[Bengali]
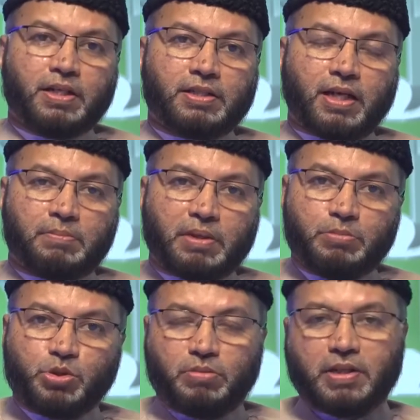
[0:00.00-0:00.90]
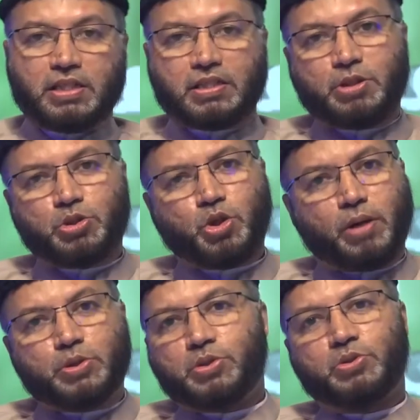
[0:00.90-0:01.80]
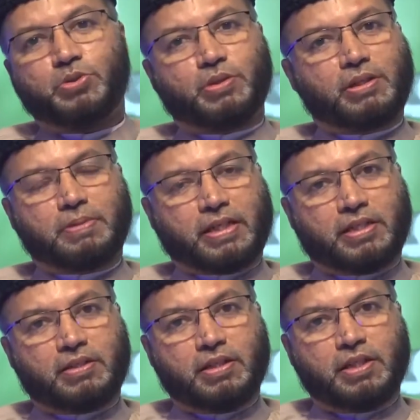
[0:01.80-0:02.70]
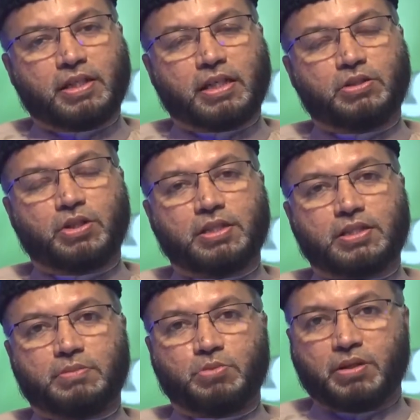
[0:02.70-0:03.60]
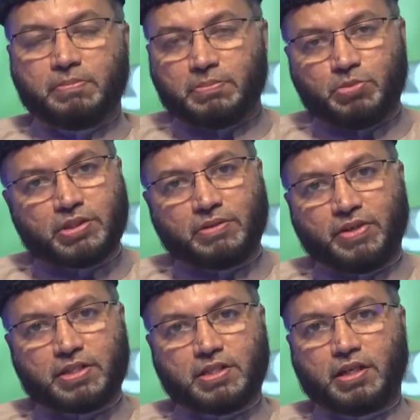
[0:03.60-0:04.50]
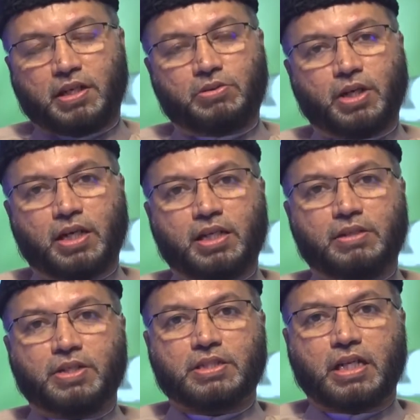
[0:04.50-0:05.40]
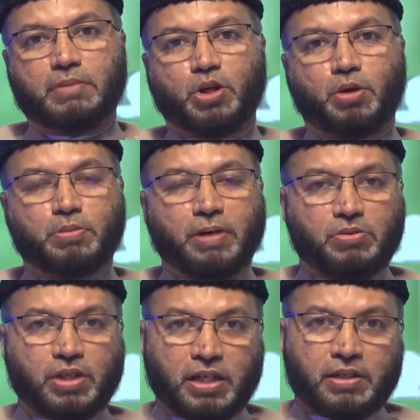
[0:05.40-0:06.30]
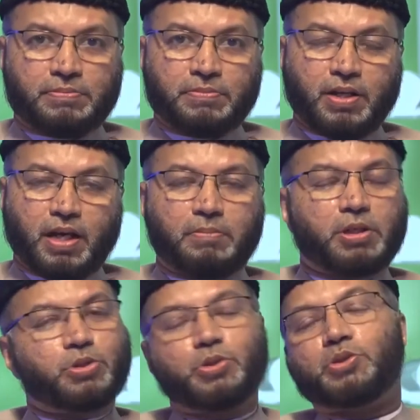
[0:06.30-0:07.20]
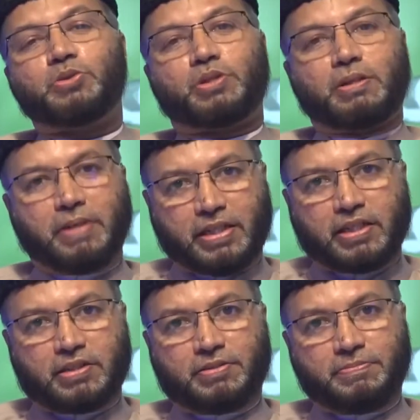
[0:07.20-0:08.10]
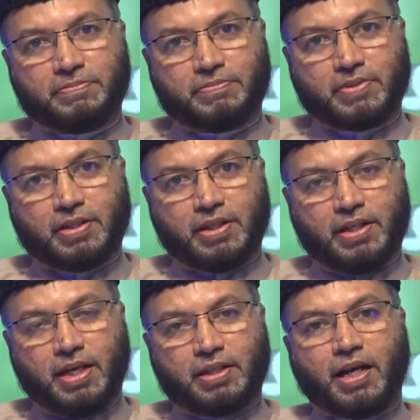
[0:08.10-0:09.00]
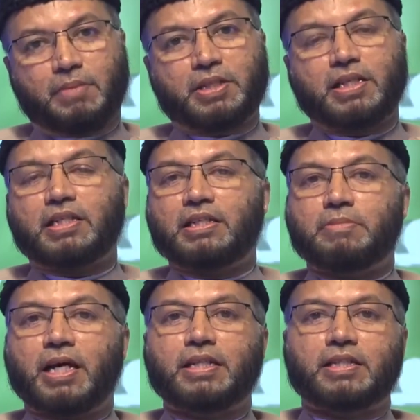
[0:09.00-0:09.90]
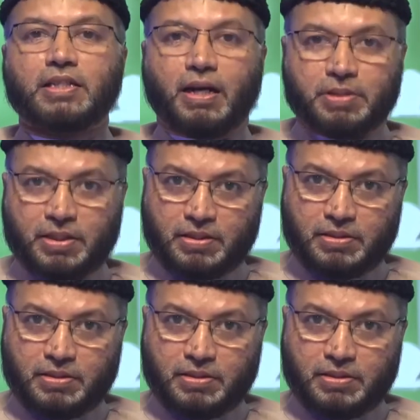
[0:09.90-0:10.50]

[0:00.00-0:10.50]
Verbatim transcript: যে আমরা মুসলমান হিসাবে সব সহ্য করতে পারি কিন্তু হজরত মোহাম্মদ মুস্তাফা সাল্লাহ আলহ ওয়াসাল্লামের অবমাননা আমরা সহ্য করতে পারি না এটা আমাদের ইমানের দাবি